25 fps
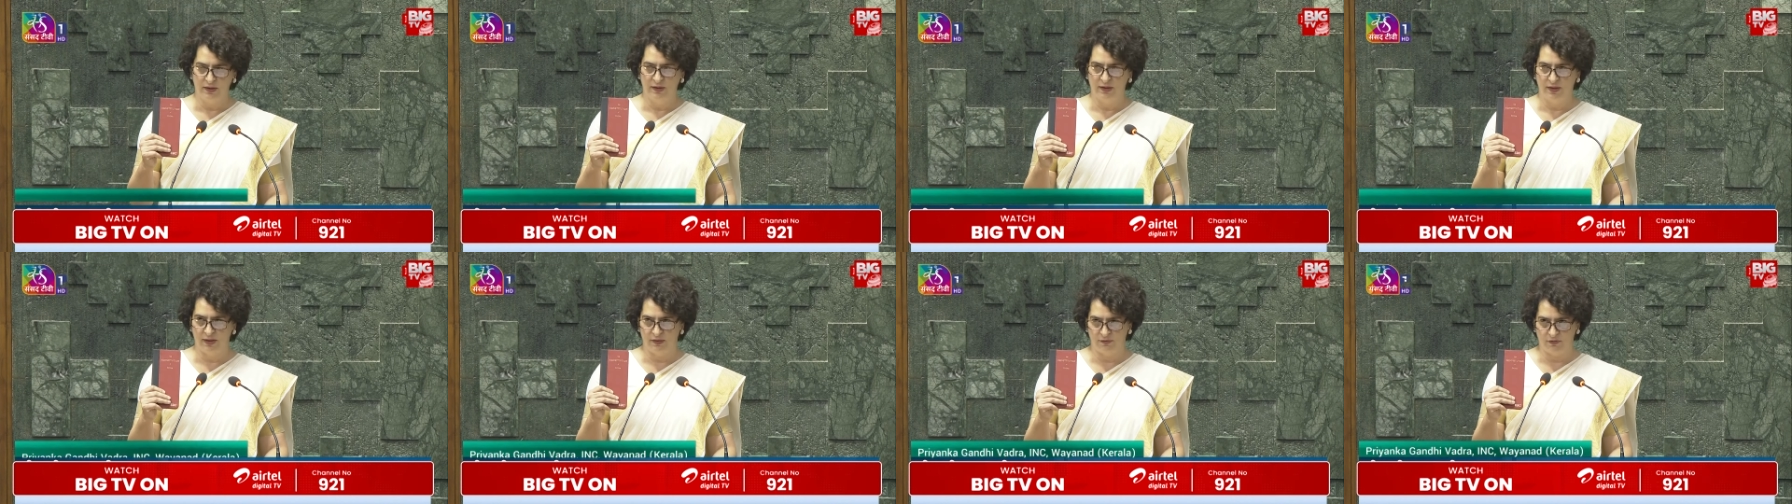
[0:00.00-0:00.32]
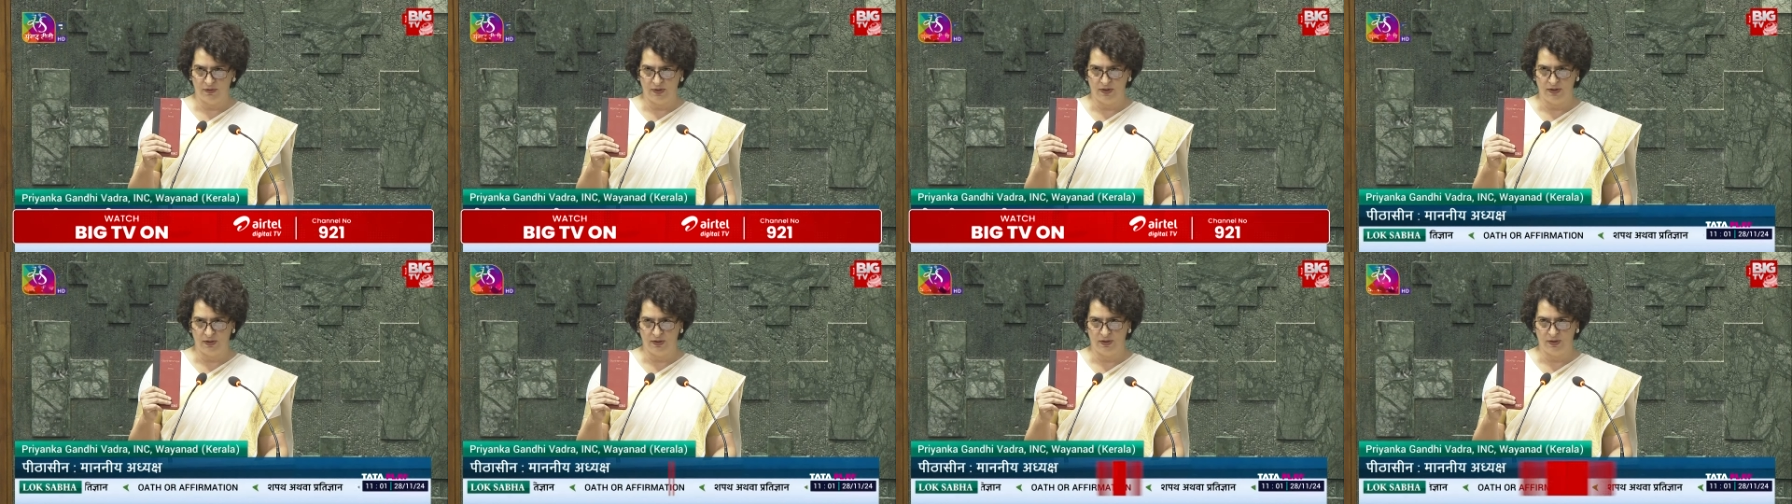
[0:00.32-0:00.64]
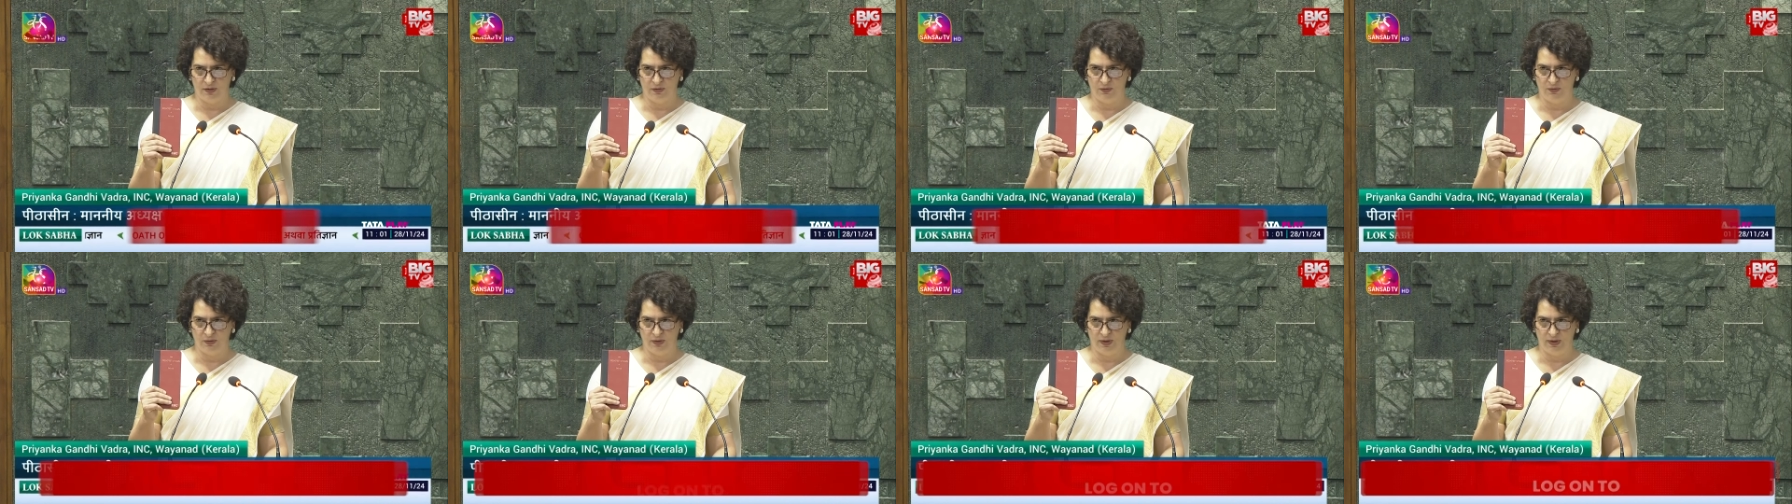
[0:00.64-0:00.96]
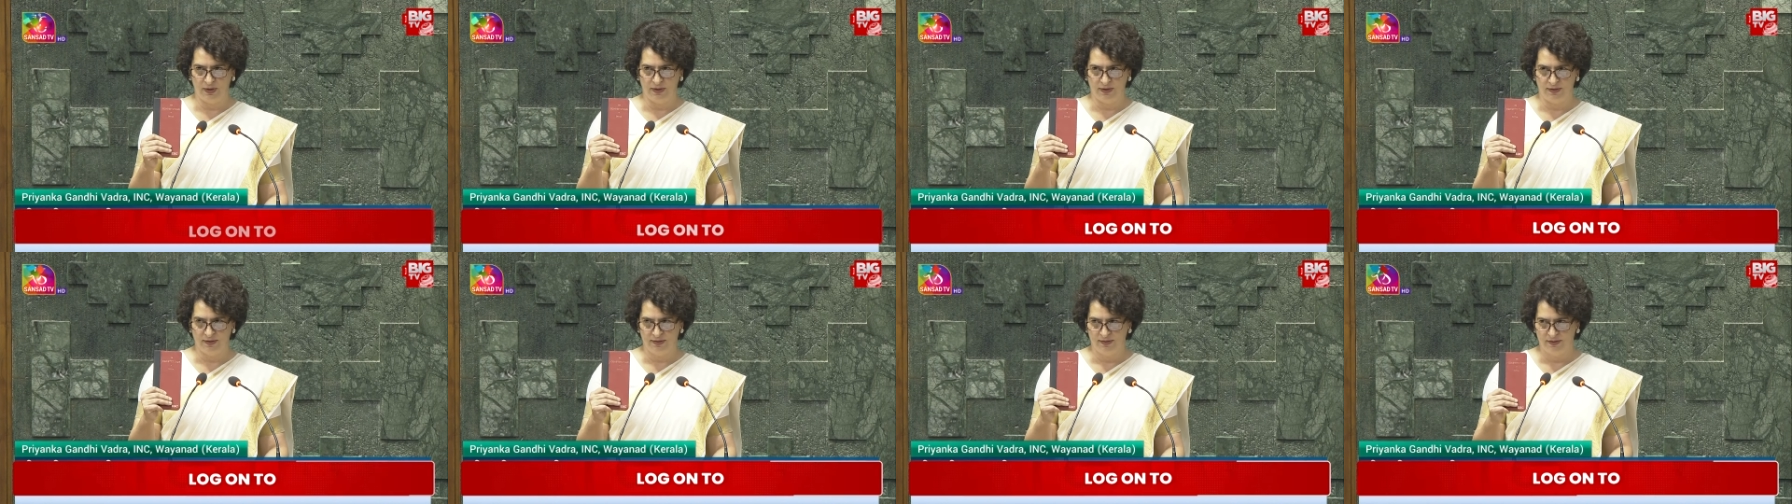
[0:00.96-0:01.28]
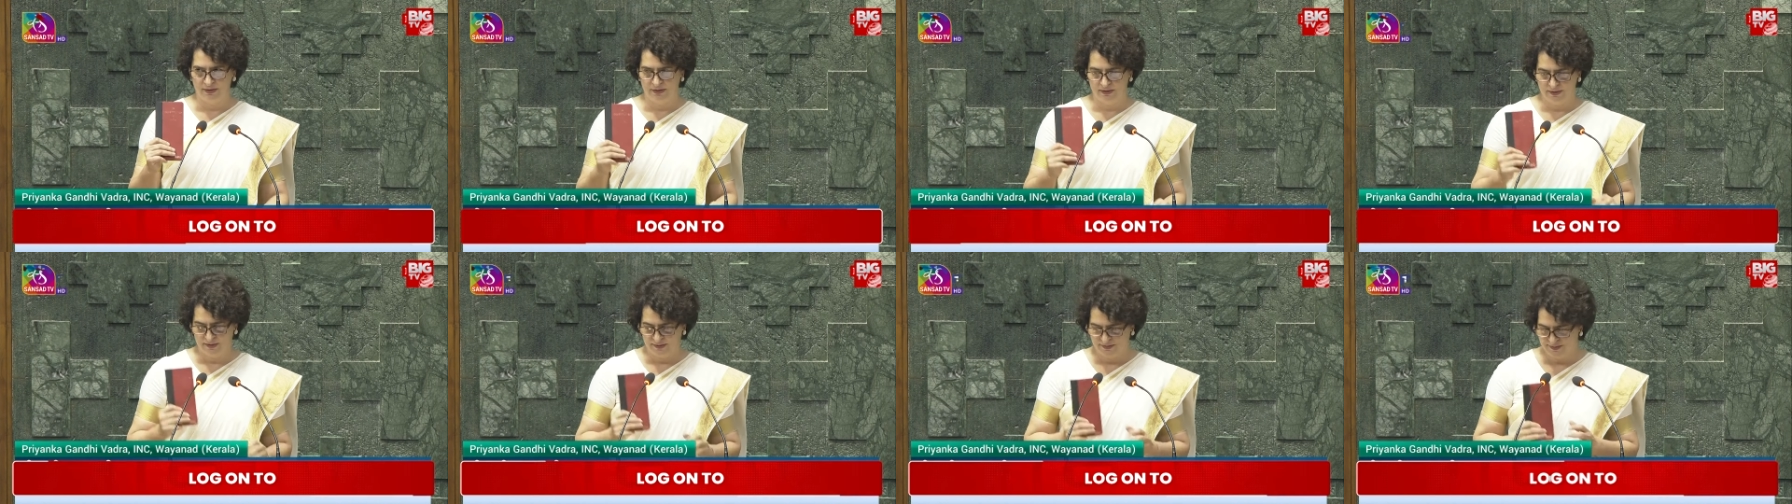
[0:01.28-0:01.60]
निर्वहन करूंगी
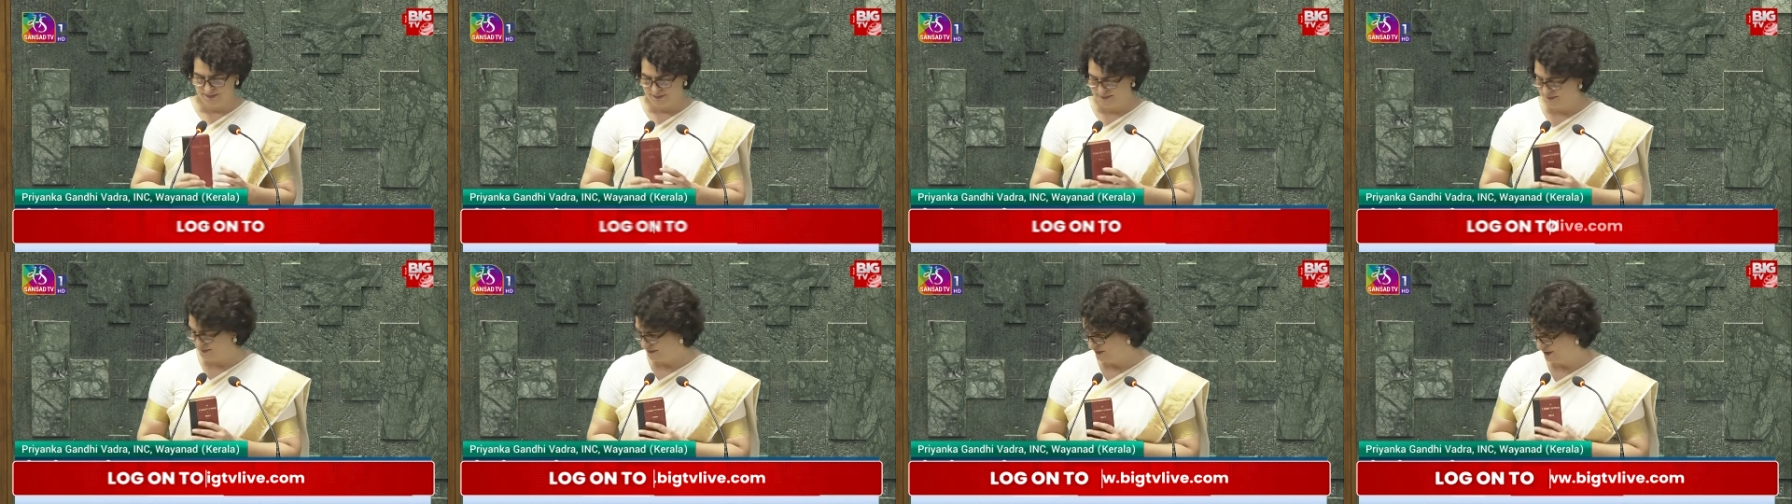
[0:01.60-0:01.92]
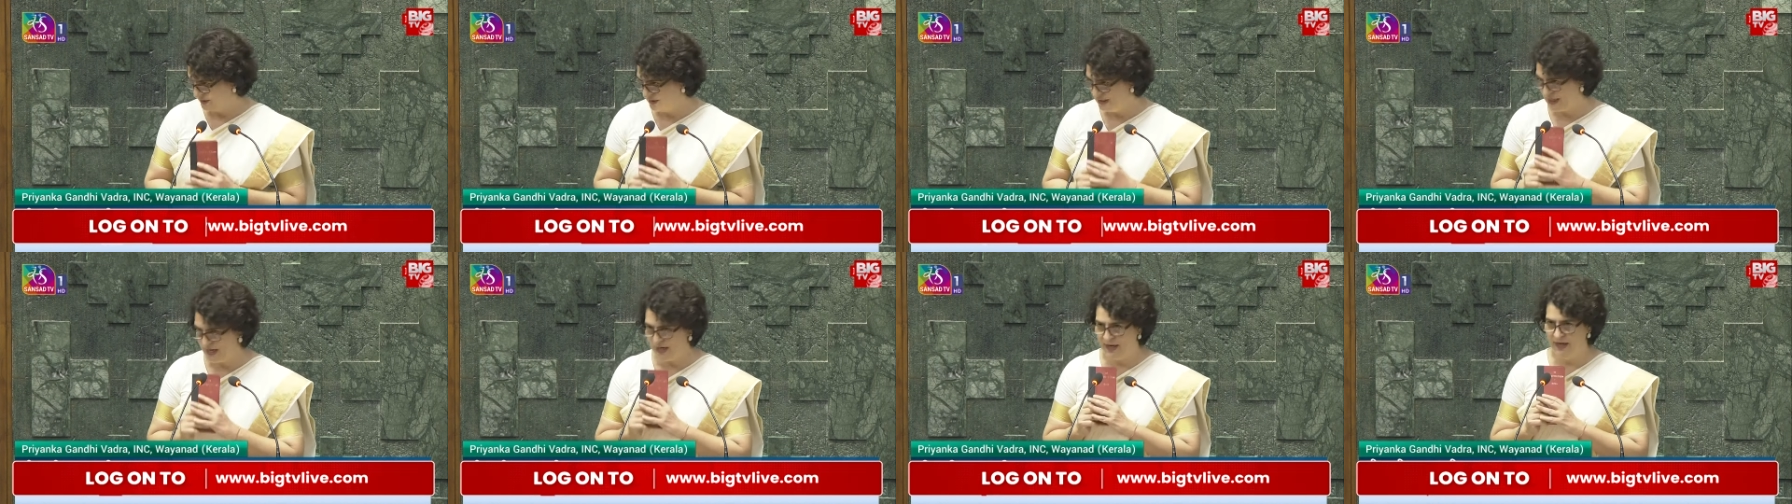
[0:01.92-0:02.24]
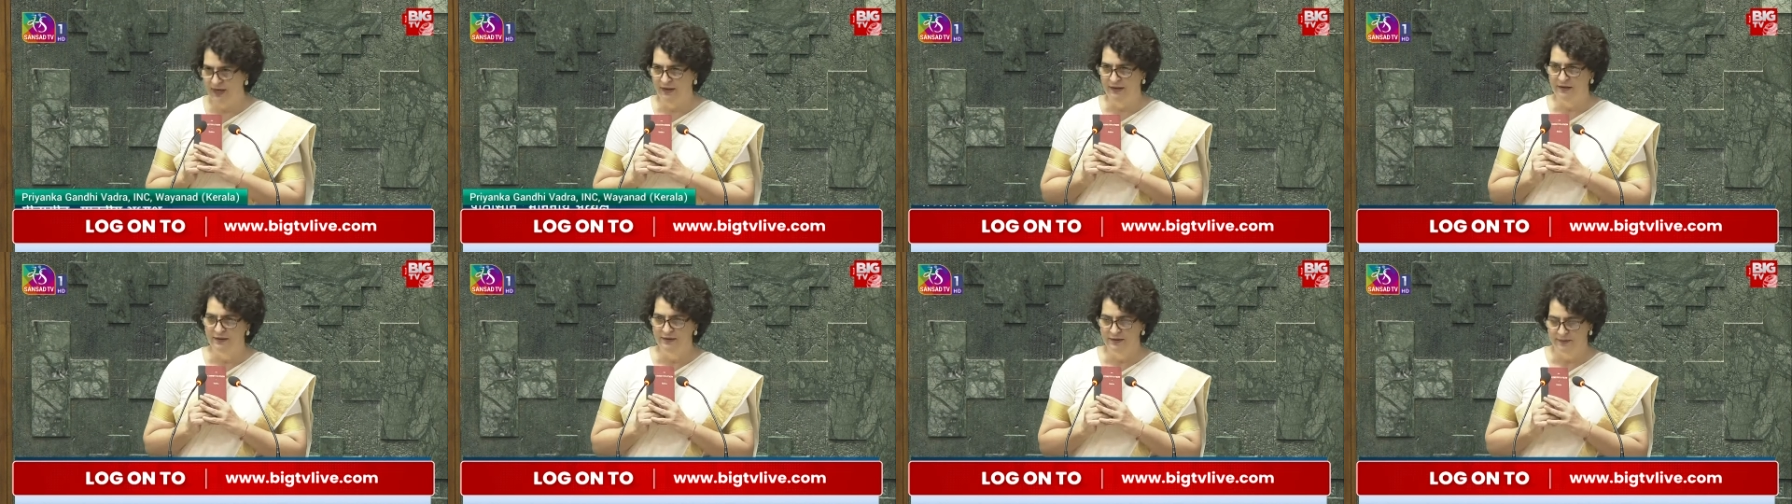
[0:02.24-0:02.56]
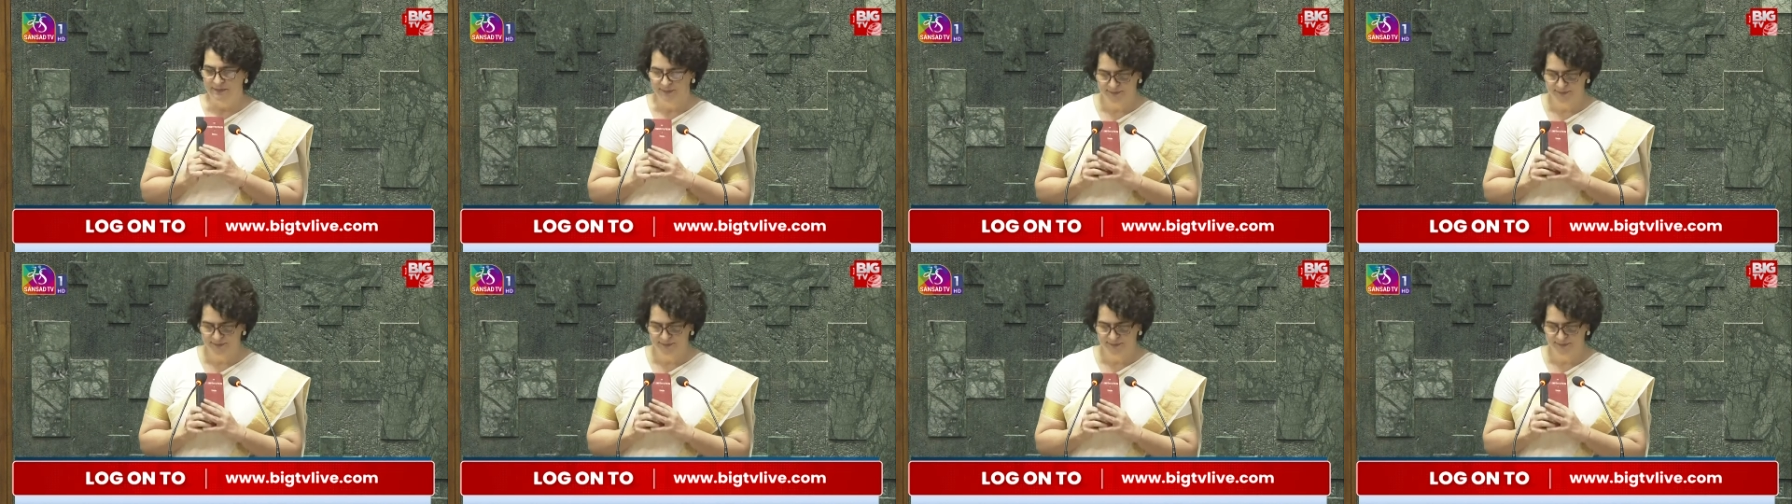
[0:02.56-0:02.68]
जय हिंद